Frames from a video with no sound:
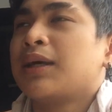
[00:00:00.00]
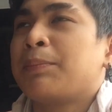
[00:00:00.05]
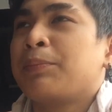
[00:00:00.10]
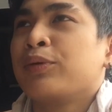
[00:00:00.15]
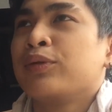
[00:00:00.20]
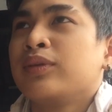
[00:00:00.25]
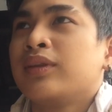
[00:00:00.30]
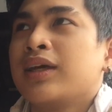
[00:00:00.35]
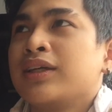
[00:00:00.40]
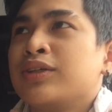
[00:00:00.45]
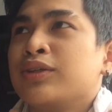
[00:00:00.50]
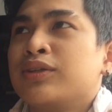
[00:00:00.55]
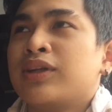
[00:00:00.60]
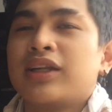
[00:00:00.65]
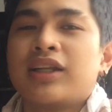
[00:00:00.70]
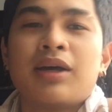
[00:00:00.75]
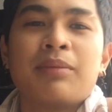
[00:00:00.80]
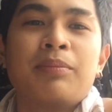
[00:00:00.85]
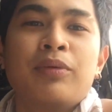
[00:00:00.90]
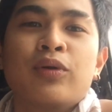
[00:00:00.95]
sa pundasyon
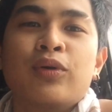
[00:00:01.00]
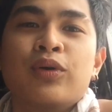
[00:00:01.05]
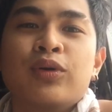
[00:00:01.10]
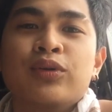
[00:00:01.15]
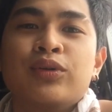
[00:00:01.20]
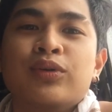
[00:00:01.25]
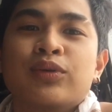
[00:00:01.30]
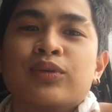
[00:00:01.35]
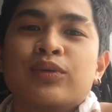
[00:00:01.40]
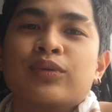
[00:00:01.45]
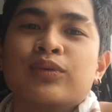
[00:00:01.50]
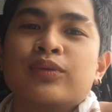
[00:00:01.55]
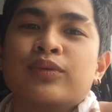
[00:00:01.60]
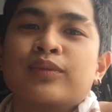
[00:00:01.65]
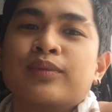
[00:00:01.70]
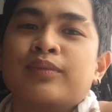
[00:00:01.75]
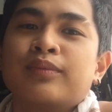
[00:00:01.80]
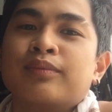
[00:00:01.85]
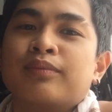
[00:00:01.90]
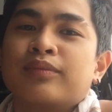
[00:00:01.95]
na nabuo nung
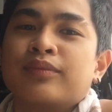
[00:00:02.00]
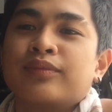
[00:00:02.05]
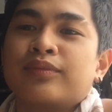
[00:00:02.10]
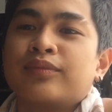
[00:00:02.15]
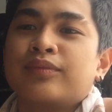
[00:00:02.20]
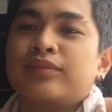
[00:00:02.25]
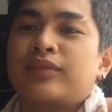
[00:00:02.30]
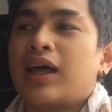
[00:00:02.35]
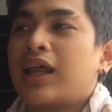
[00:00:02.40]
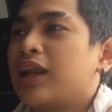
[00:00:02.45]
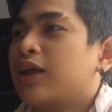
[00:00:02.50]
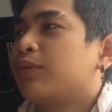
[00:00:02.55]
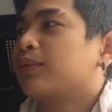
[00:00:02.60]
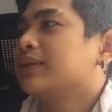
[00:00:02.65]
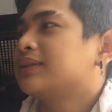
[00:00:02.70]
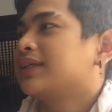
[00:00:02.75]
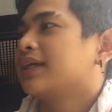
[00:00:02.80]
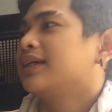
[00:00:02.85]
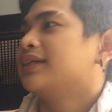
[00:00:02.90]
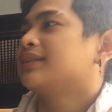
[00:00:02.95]

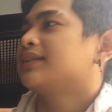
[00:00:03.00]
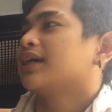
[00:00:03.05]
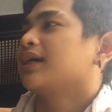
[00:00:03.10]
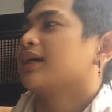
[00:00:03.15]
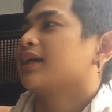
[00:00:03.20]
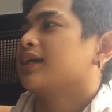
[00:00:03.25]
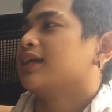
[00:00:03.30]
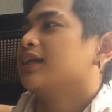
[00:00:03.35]
dalawa sa isang